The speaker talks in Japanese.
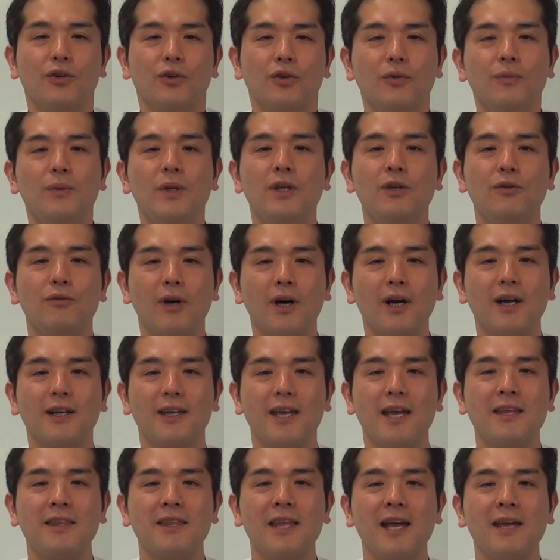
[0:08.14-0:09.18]
不眠は
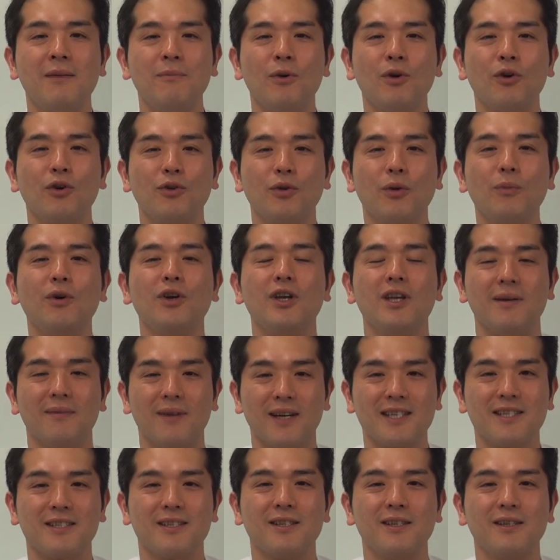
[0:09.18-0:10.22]
現代病とも言い
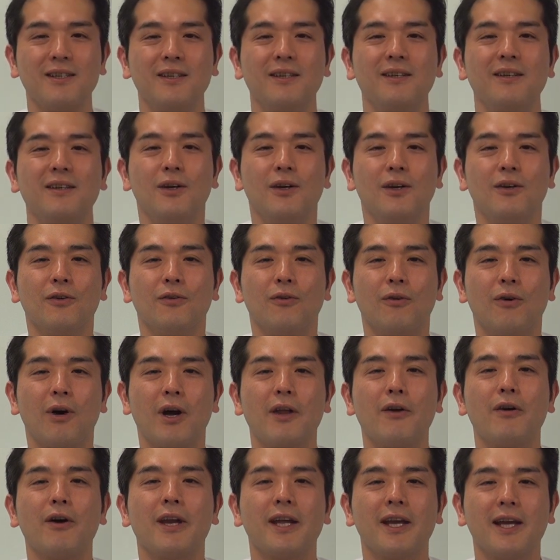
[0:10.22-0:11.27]
ます。
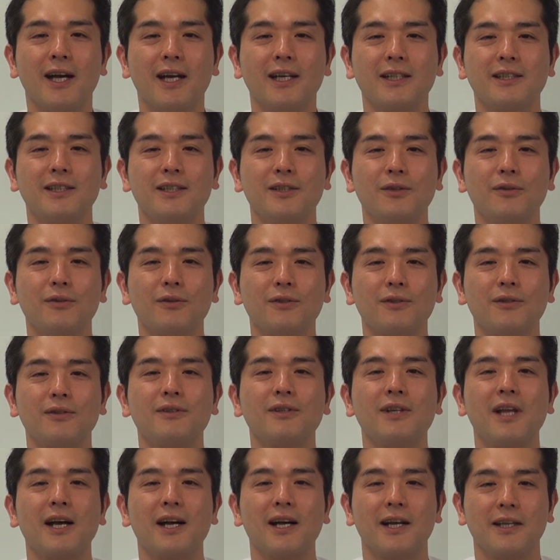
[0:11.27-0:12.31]
我々が治療す
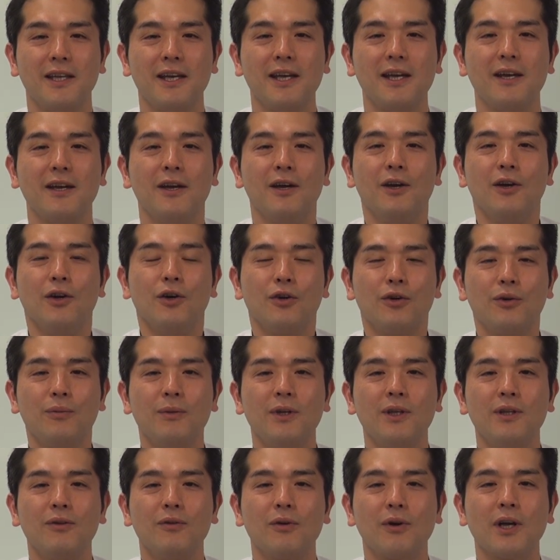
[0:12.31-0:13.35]
る中で不
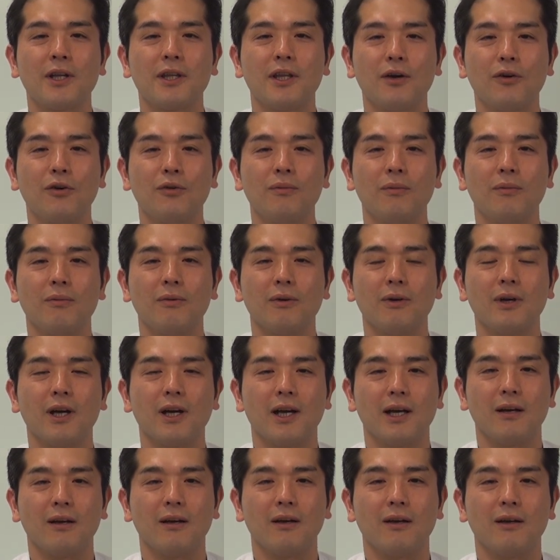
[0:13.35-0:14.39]
眠の方を
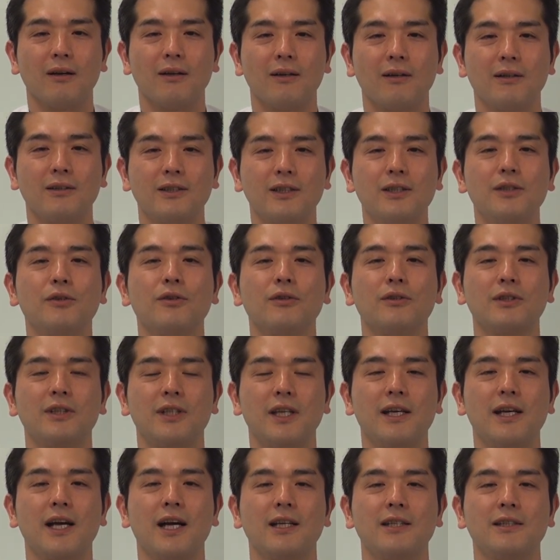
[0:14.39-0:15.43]
治療し
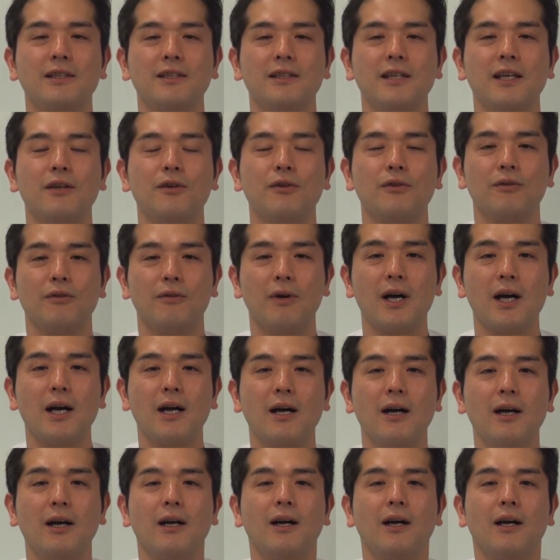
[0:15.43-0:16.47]
て感じているの
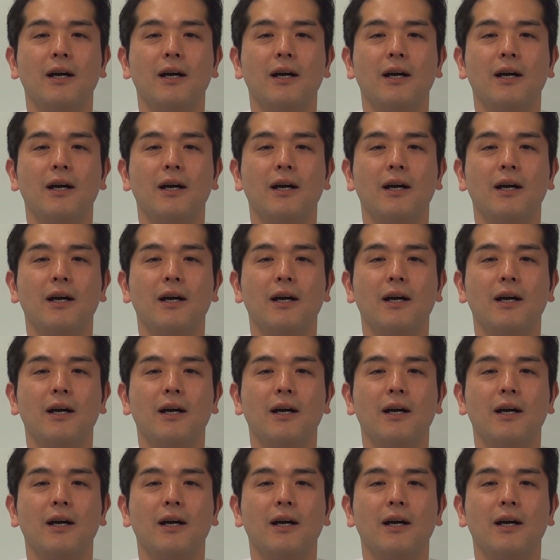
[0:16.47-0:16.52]
は、